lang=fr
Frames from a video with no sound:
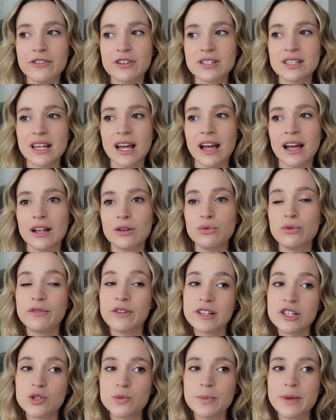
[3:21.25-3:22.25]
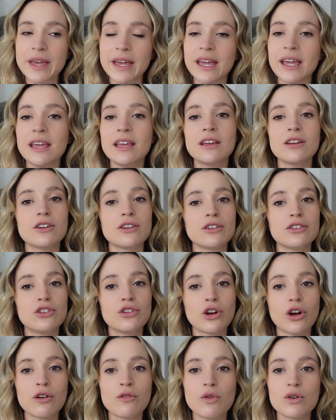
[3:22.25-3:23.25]
euh, ça lui fait du bien
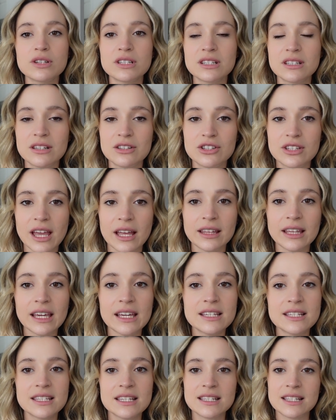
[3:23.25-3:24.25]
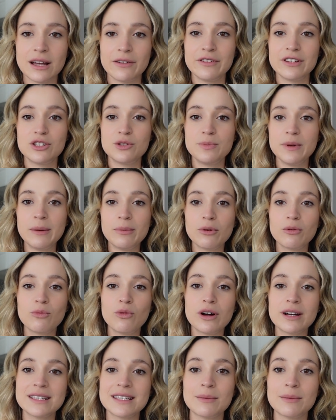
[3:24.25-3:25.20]
de revoir ses éducatrices et ça va du bien pour moi.